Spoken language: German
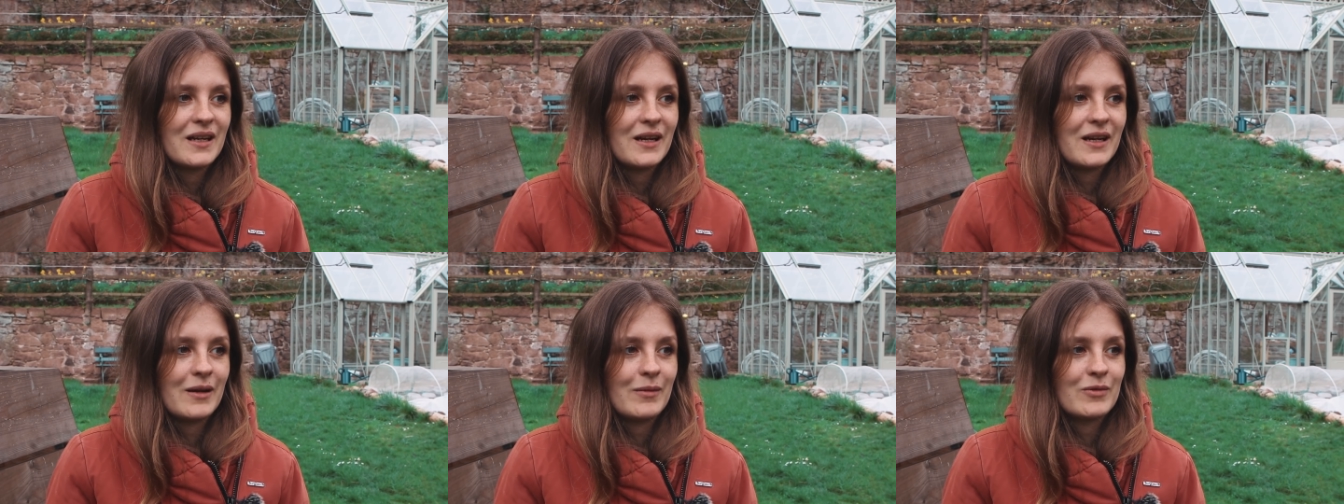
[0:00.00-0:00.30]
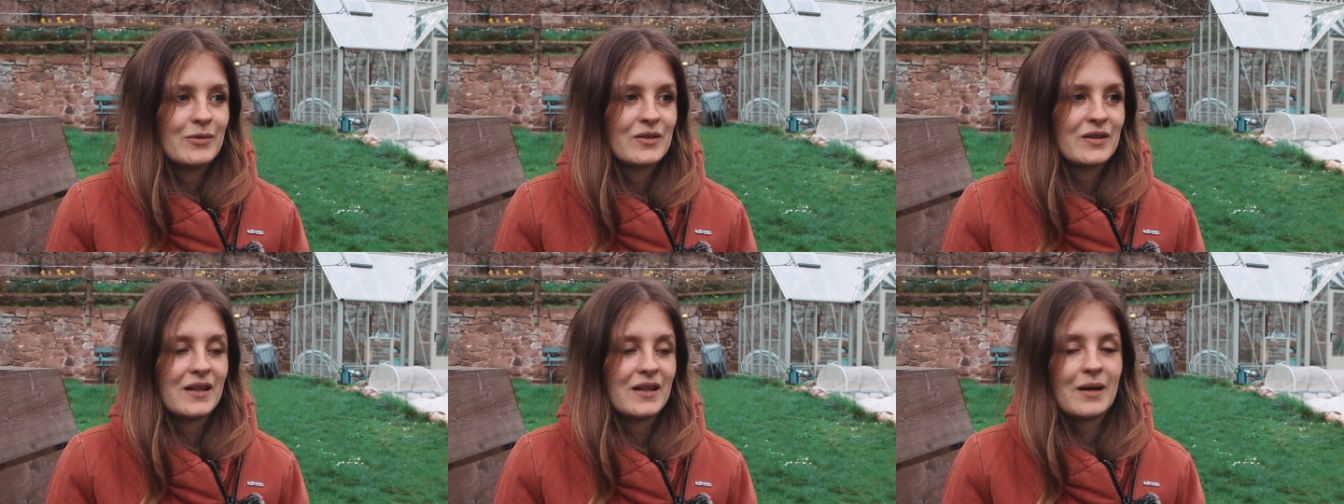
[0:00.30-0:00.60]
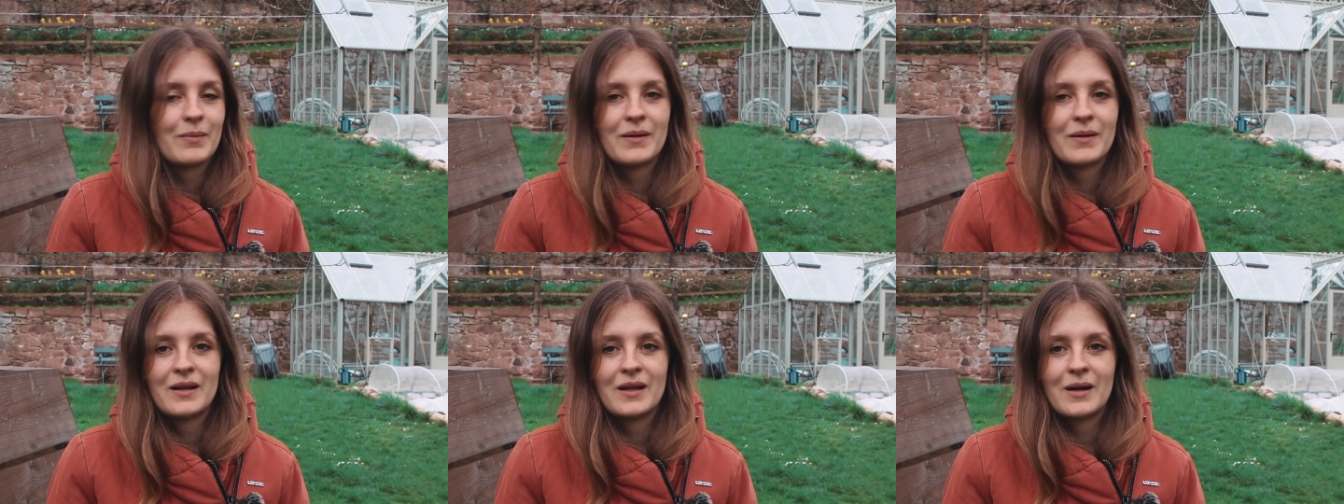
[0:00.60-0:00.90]
Äh, unsere
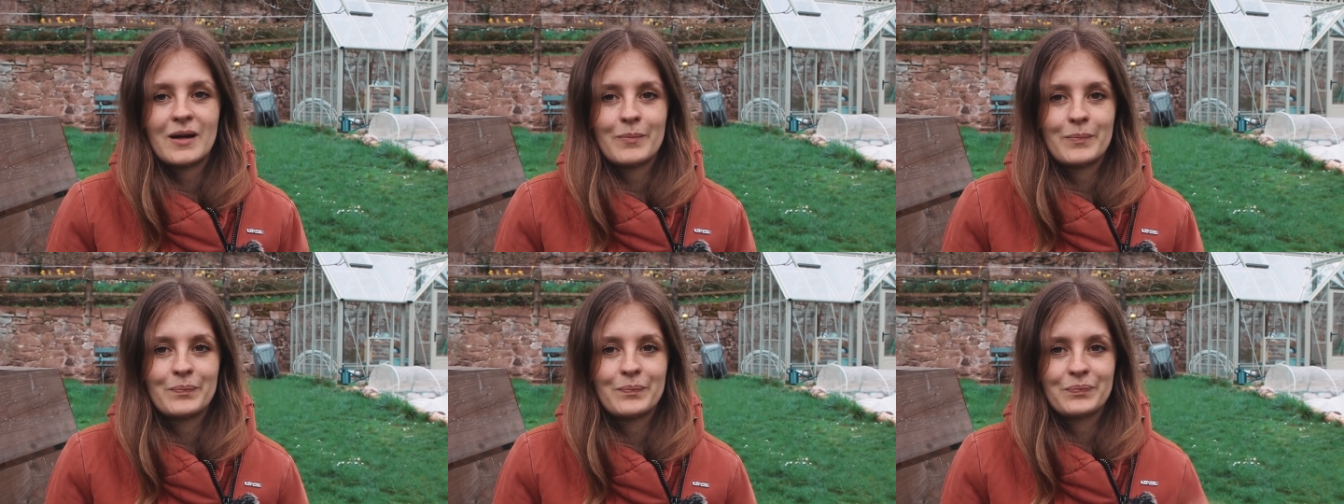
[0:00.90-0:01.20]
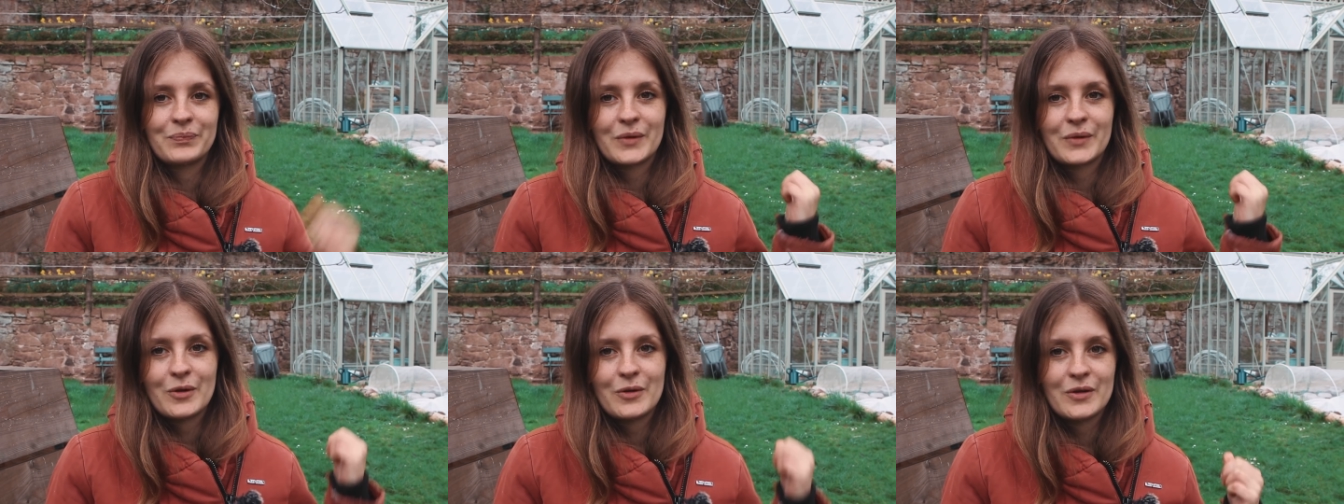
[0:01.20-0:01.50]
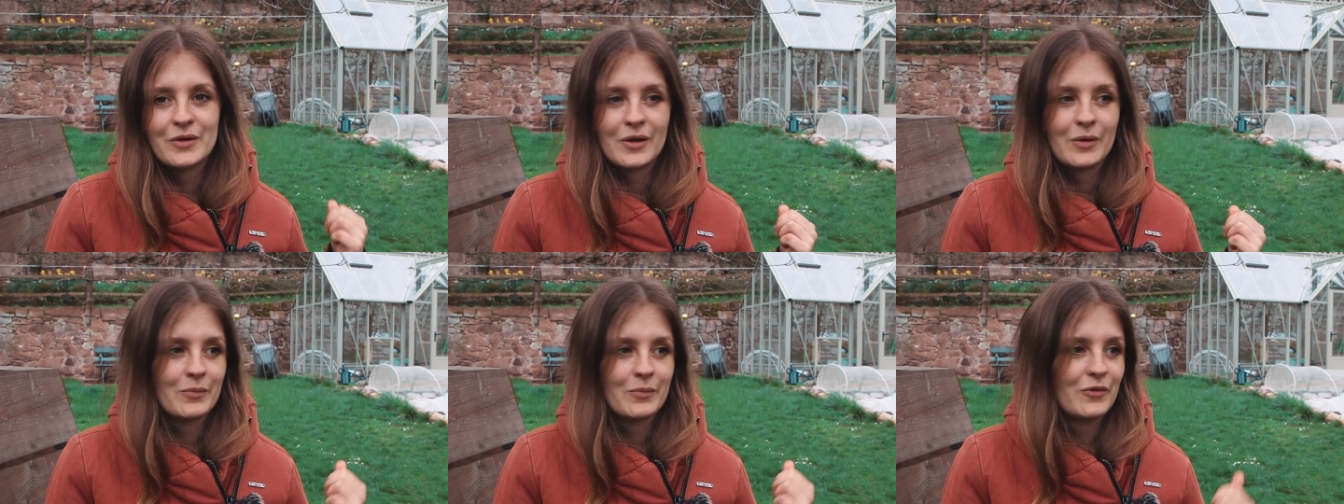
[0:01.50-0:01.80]
Nachbarn haben
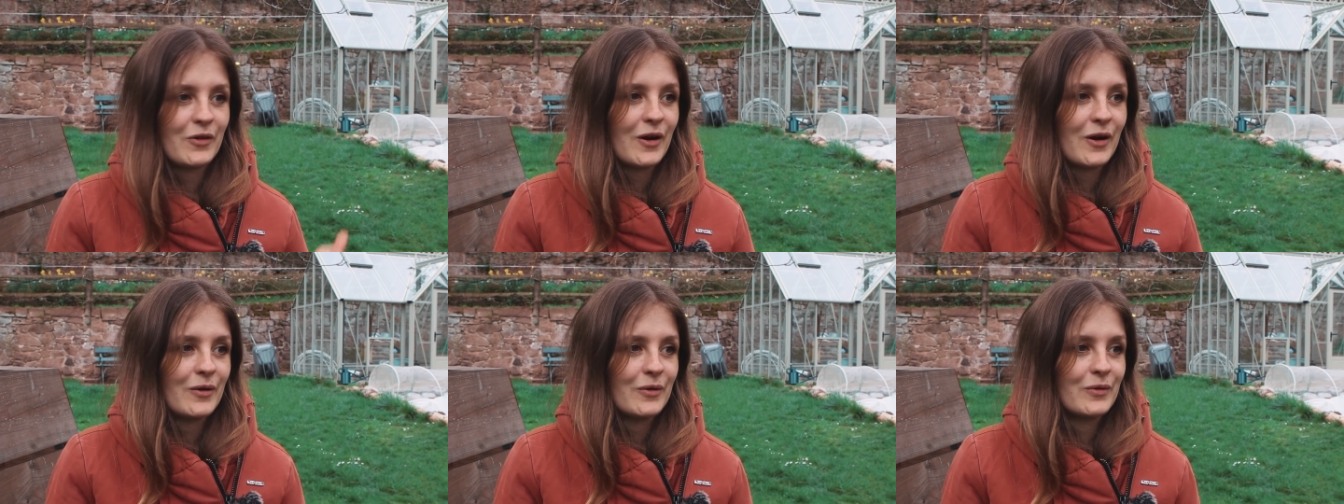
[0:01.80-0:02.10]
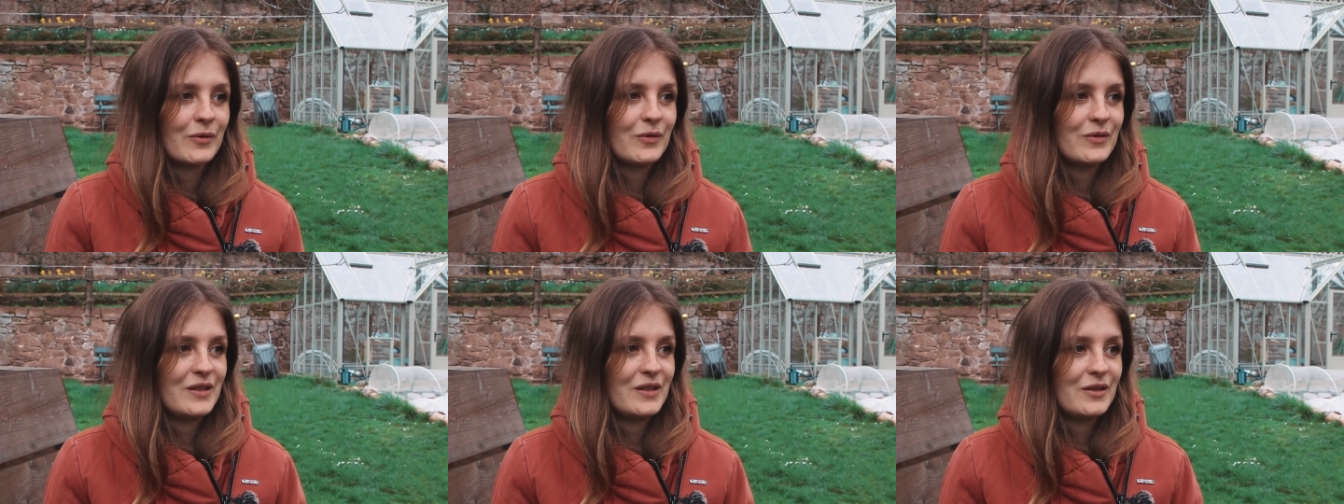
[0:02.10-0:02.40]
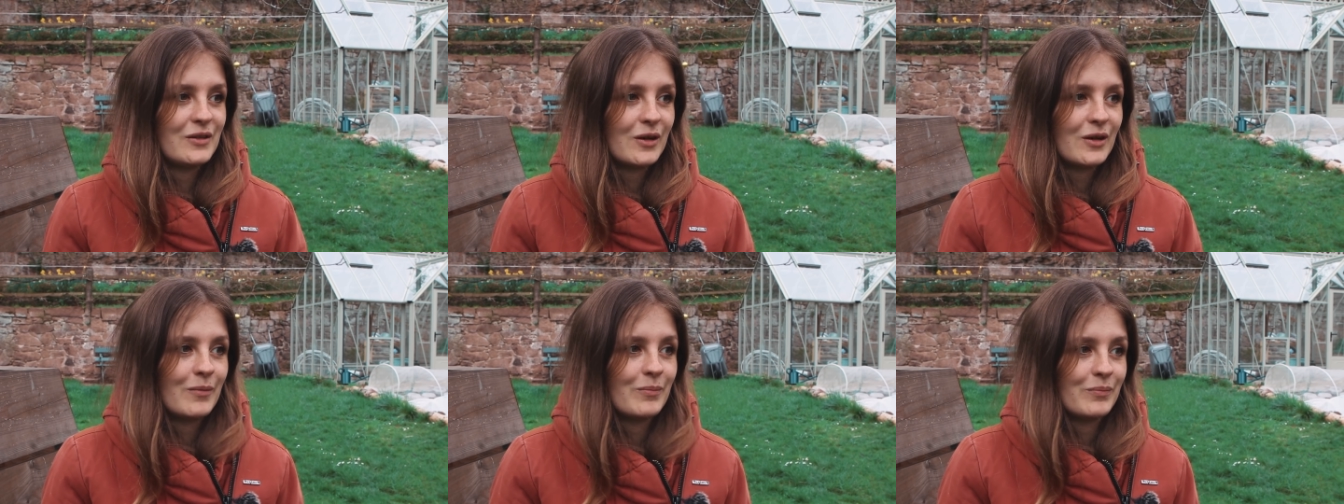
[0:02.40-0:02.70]
Hühner und Pfauen und
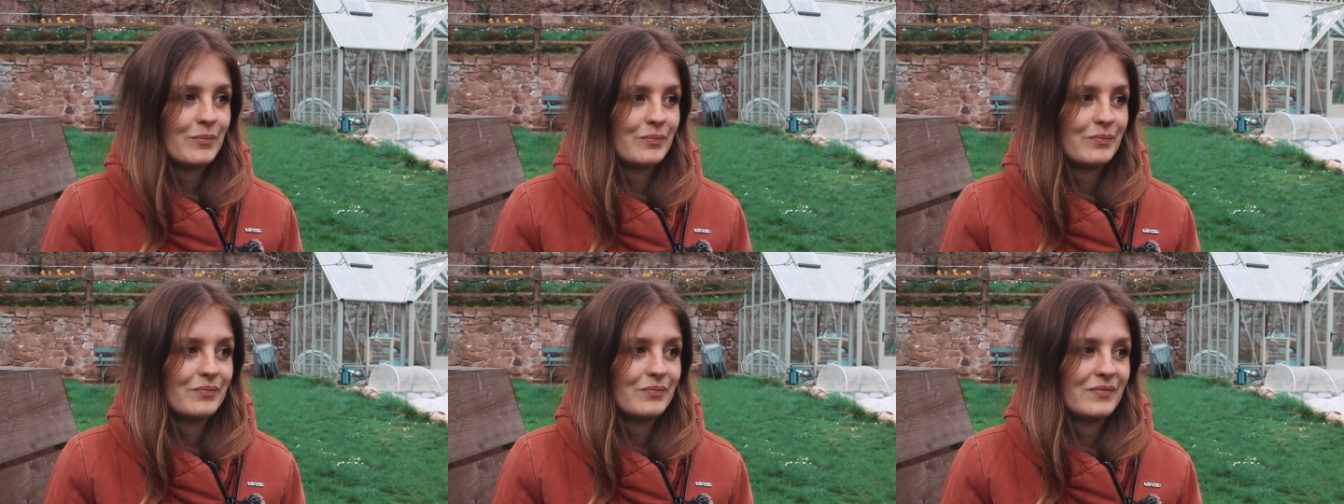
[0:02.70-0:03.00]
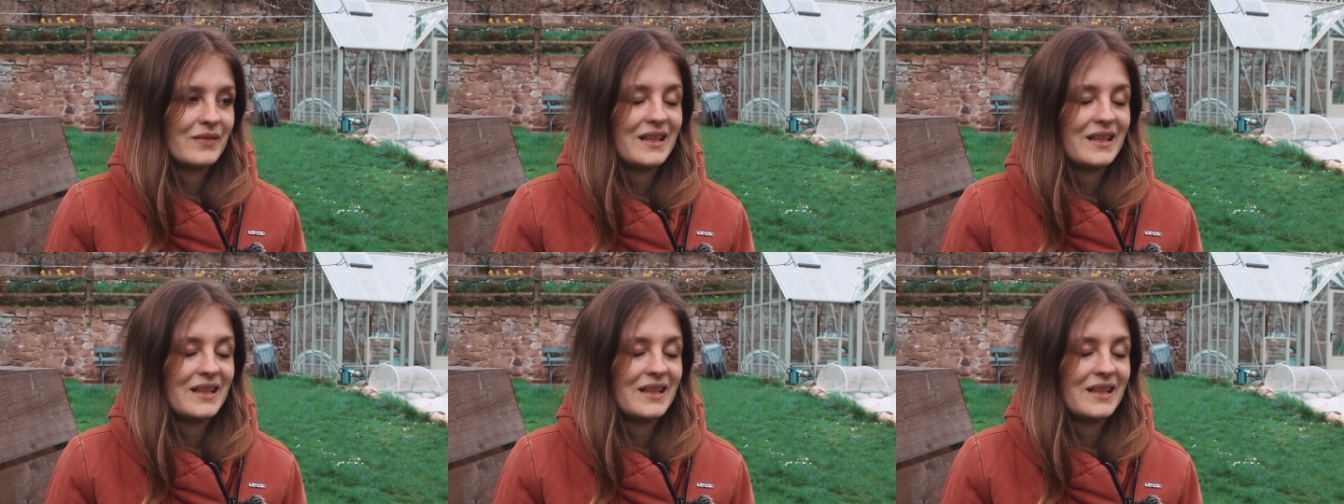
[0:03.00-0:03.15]
die kommen